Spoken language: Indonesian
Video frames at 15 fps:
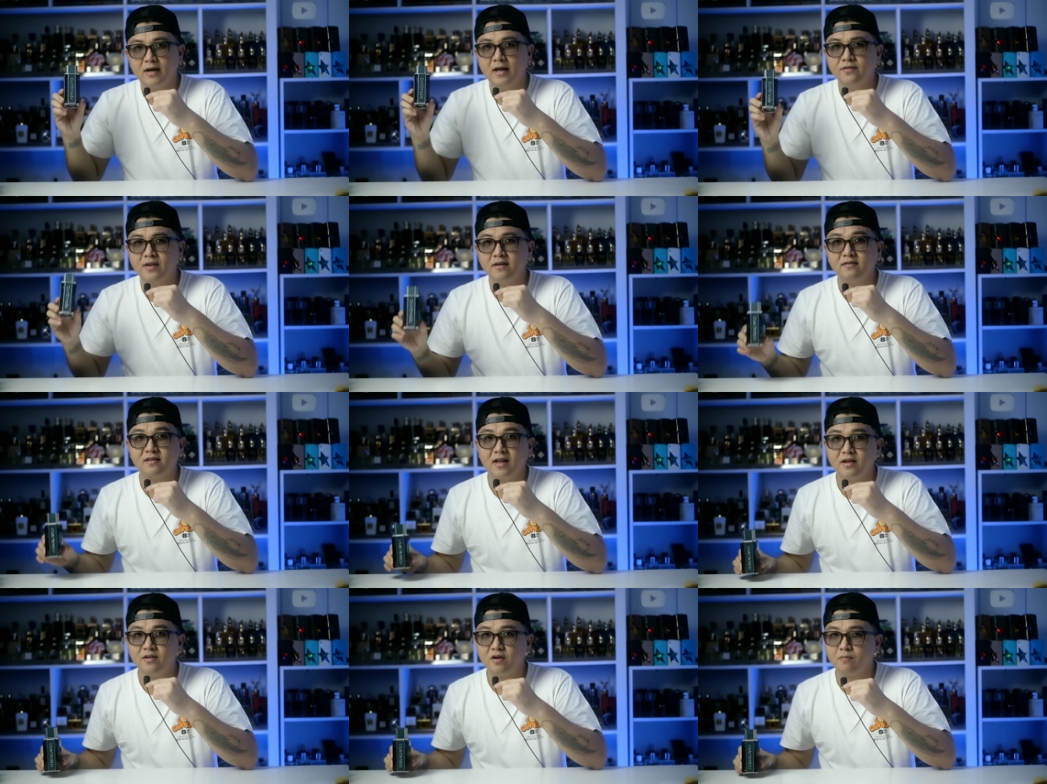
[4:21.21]
Intense
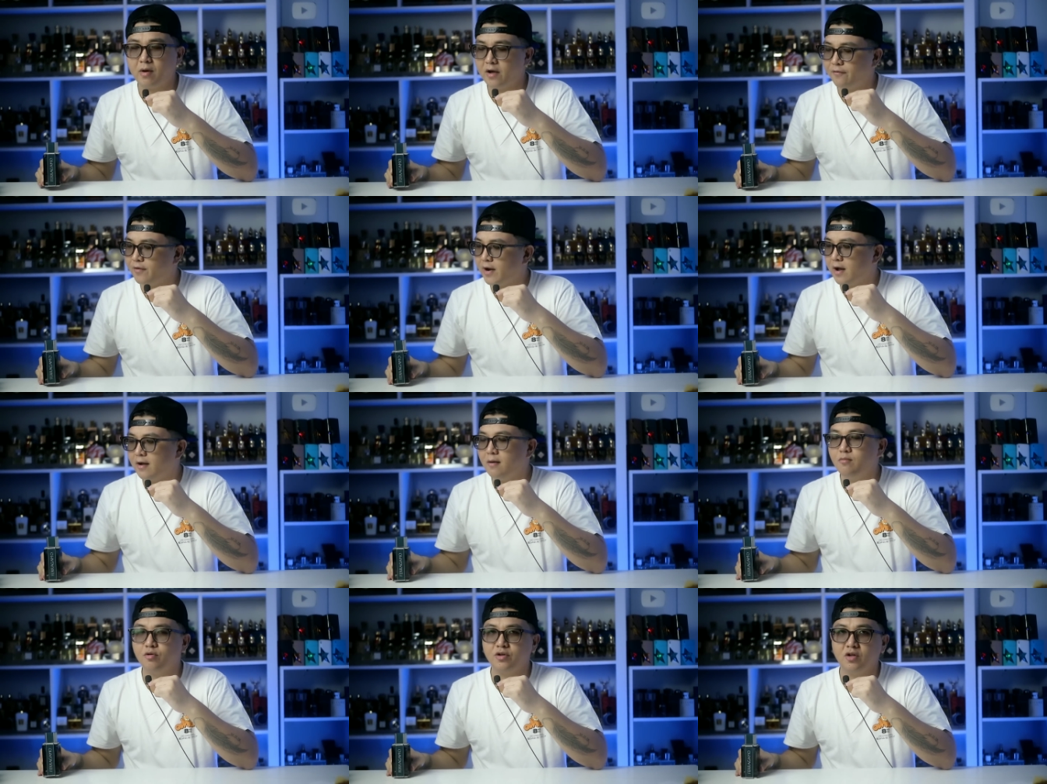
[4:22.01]
Lighter by
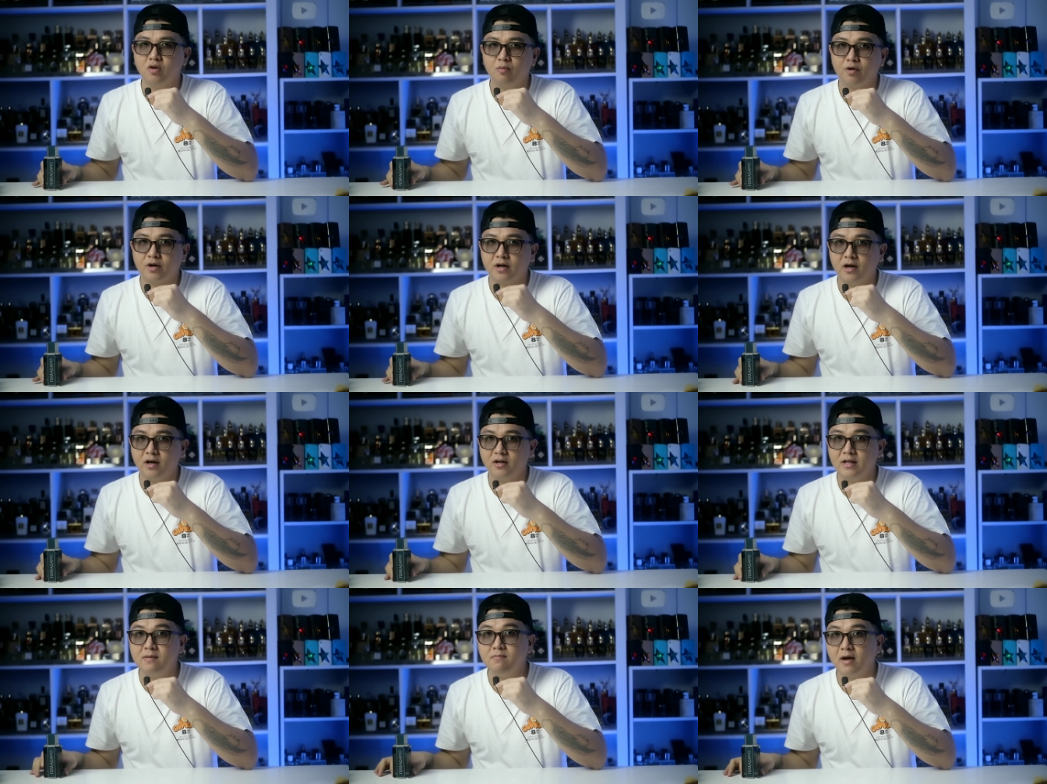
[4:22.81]
Ferragamo di nomor
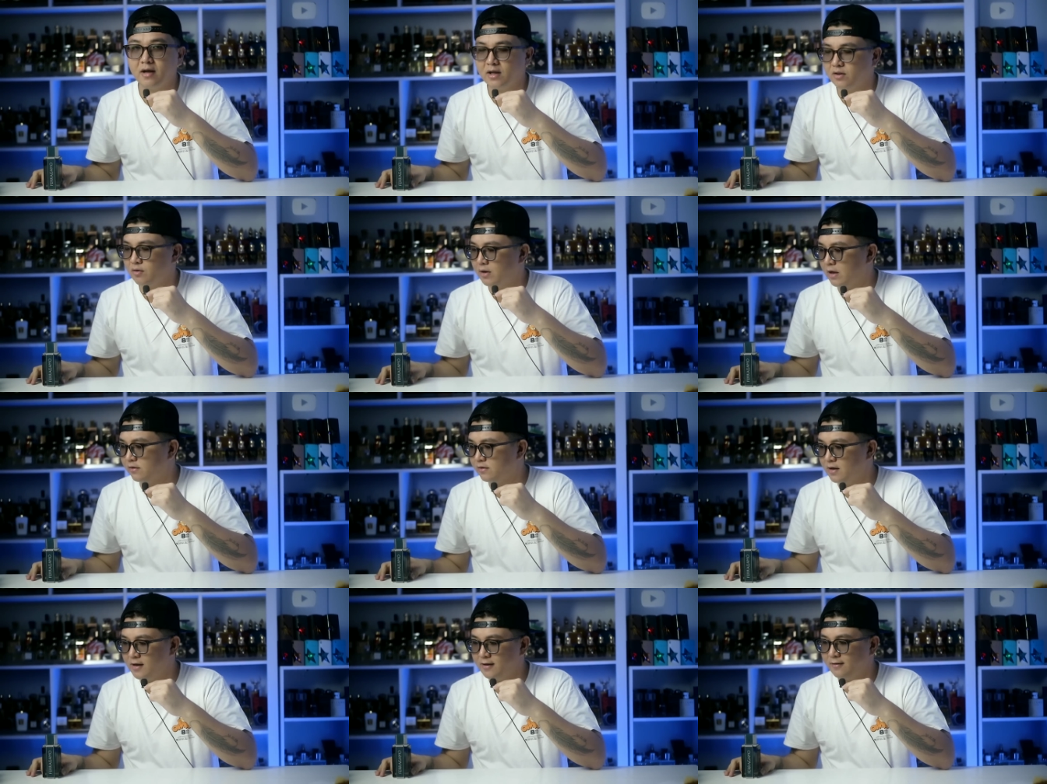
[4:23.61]
kelima gitu
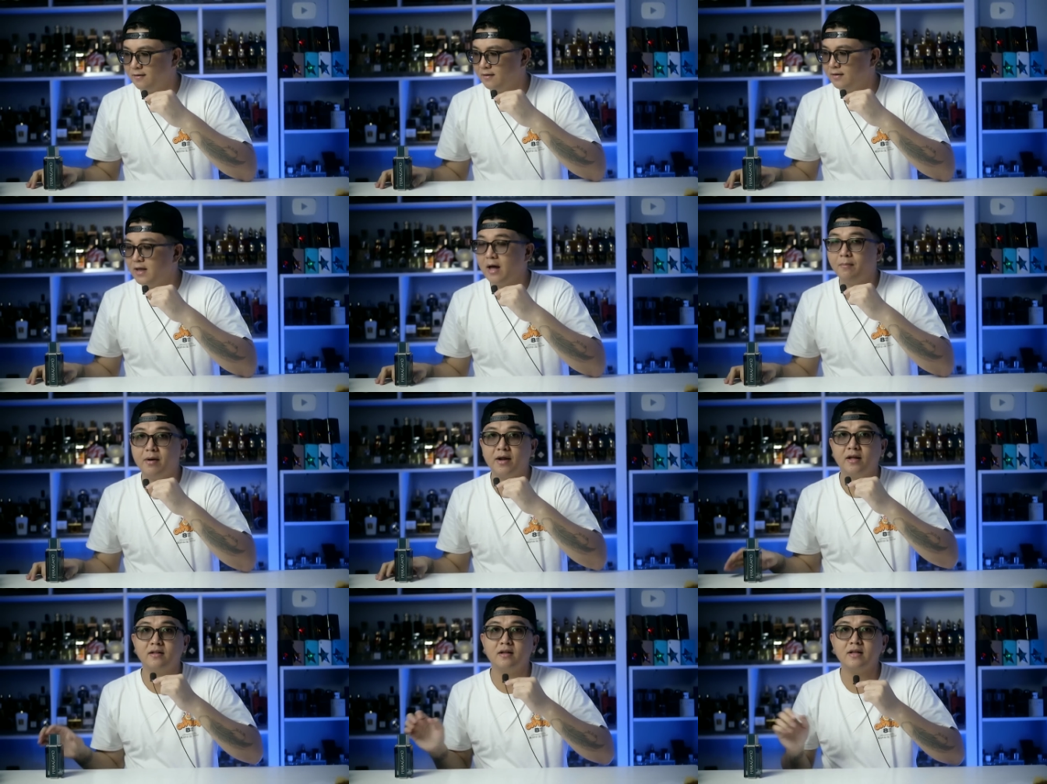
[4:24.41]
guys dan ya
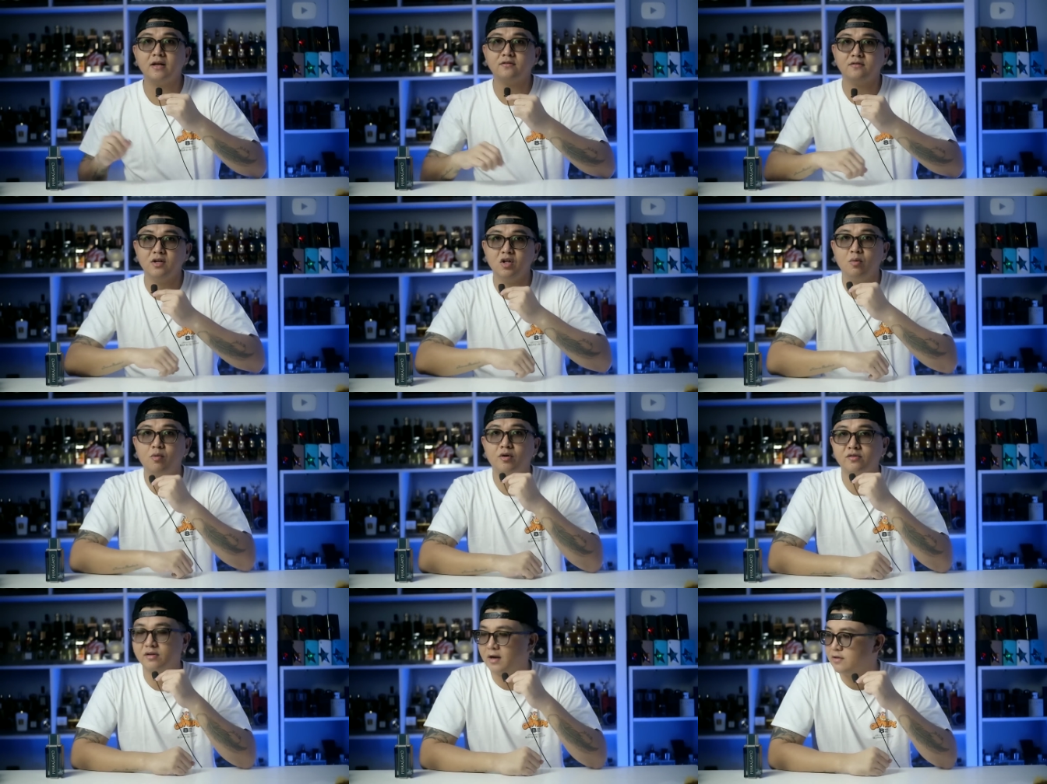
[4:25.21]
mari kita next di
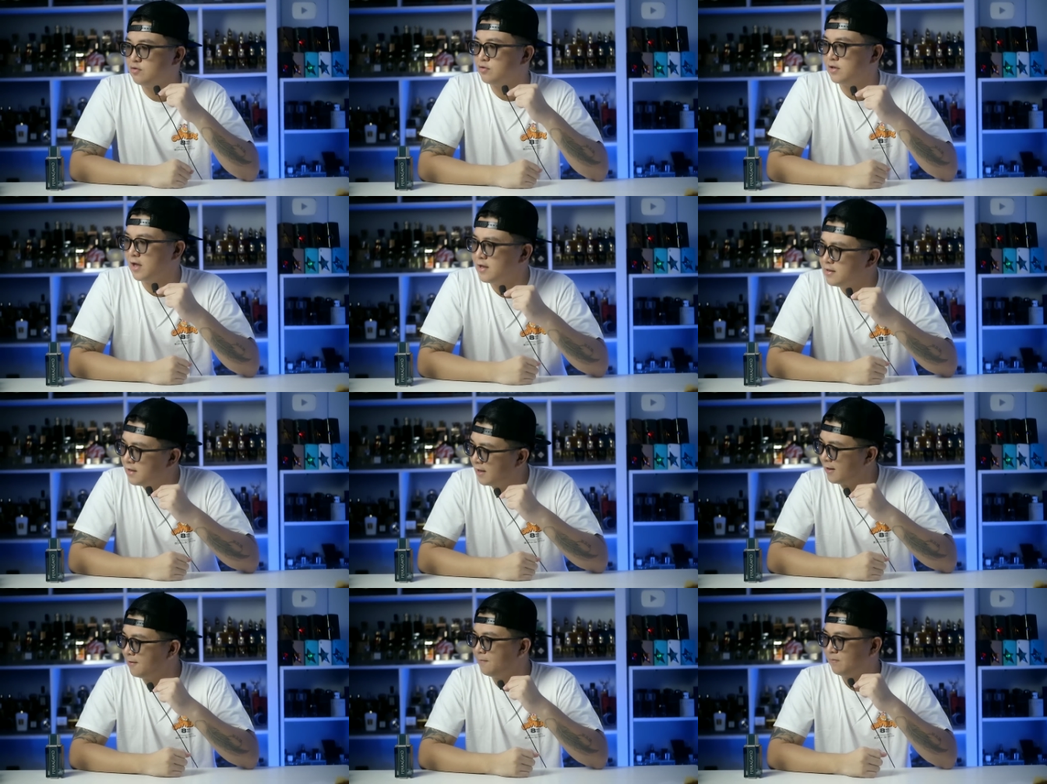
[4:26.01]
nomor selanjutnya
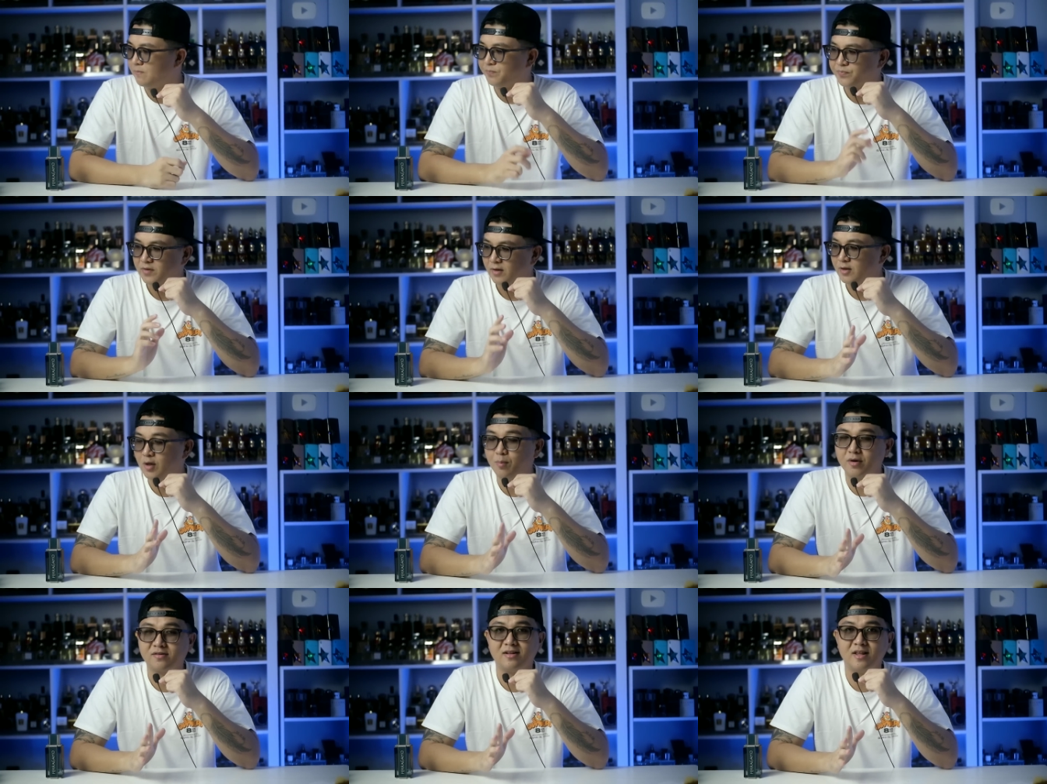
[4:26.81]
dan di
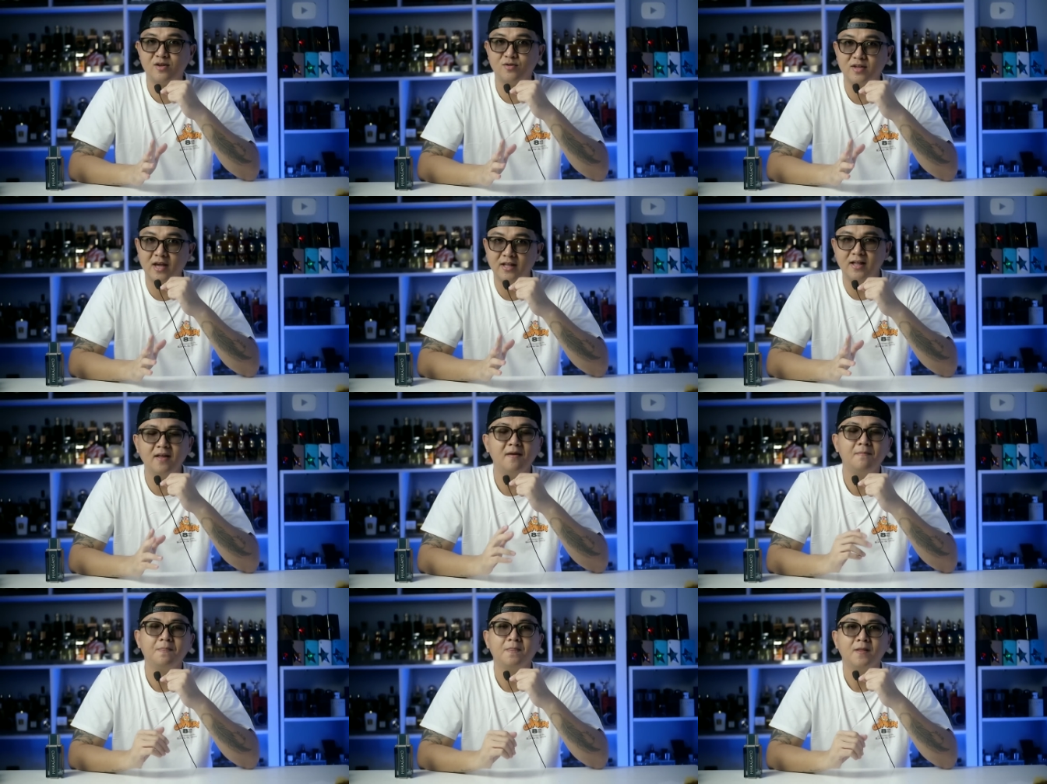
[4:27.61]
nomor selanjutnya ini